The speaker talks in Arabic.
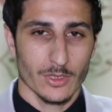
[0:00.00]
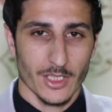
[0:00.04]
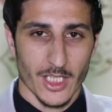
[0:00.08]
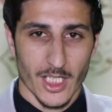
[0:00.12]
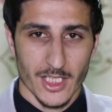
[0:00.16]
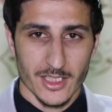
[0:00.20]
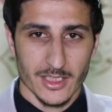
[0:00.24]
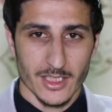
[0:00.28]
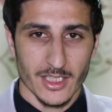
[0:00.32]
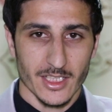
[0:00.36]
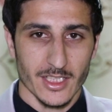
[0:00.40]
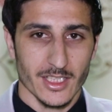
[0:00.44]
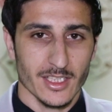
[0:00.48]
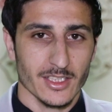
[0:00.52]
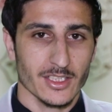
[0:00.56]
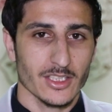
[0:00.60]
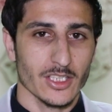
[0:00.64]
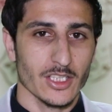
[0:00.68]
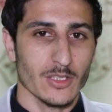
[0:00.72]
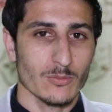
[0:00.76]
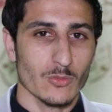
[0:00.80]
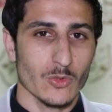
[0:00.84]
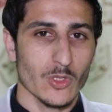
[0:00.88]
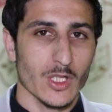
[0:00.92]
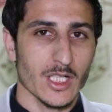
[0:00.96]
ونهنئ
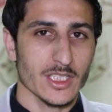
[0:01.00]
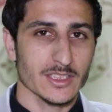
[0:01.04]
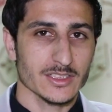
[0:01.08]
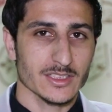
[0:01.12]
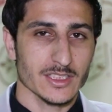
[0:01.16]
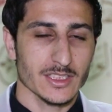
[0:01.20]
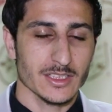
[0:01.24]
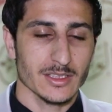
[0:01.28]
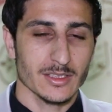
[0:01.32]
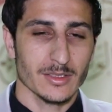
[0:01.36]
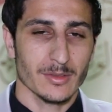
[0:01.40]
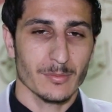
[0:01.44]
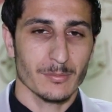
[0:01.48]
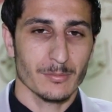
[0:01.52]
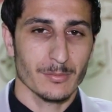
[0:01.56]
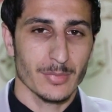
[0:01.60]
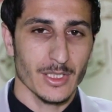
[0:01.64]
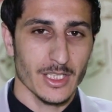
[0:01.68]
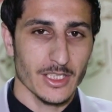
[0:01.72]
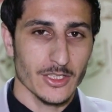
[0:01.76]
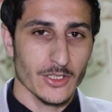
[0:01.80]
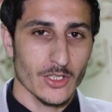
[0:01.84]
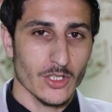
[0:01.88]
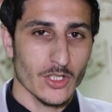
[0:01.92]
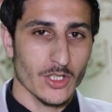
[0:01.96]
كل مواطن
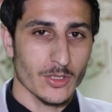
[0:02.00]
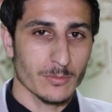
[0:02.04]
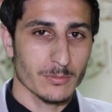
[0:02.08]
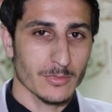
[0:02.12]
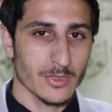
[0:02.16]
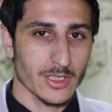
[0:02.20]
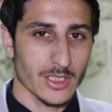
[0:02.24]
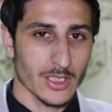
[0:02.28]
باليوم